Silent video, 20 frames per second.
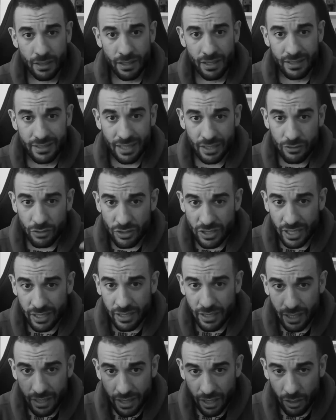tanto esa
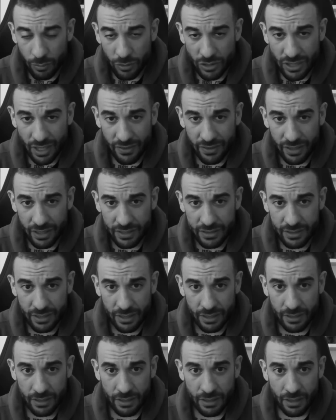izquierda como esa
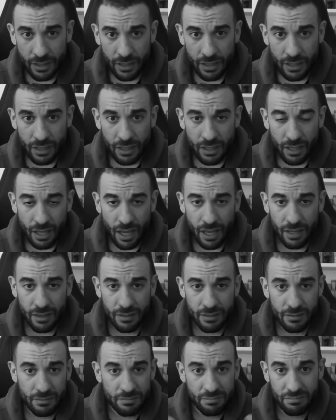derecha,
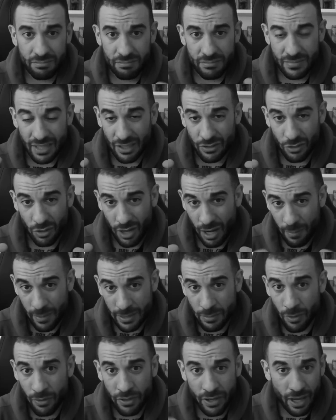tanto la más
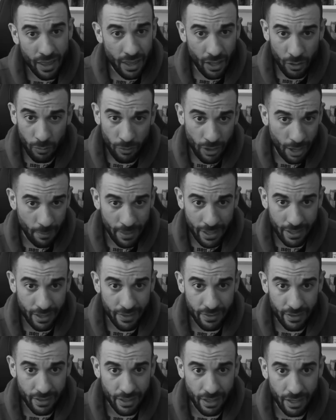moderada como la más
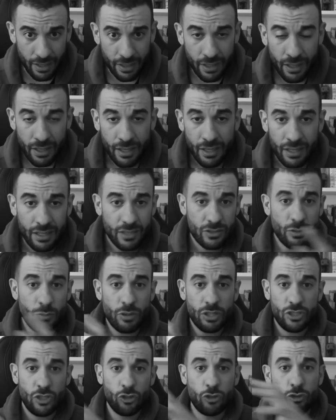radical, es como
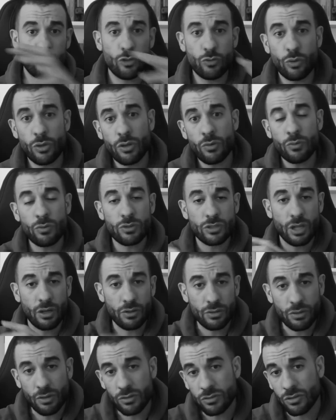que se sustituyen unos a
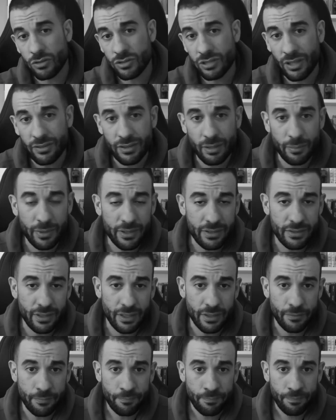otros
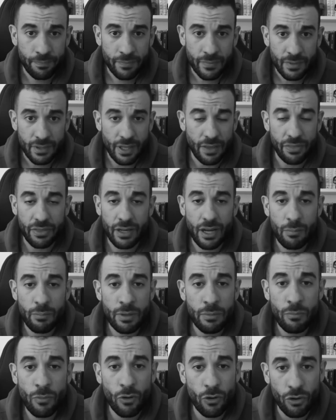constantemente. Y hacen el
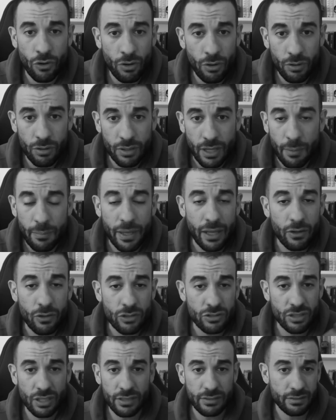mismo rol, cambian
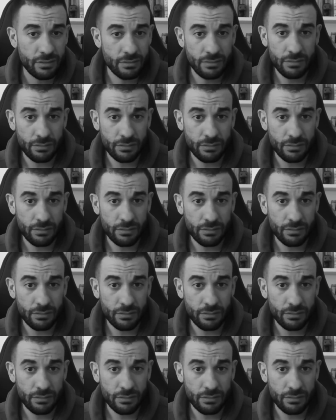cosas,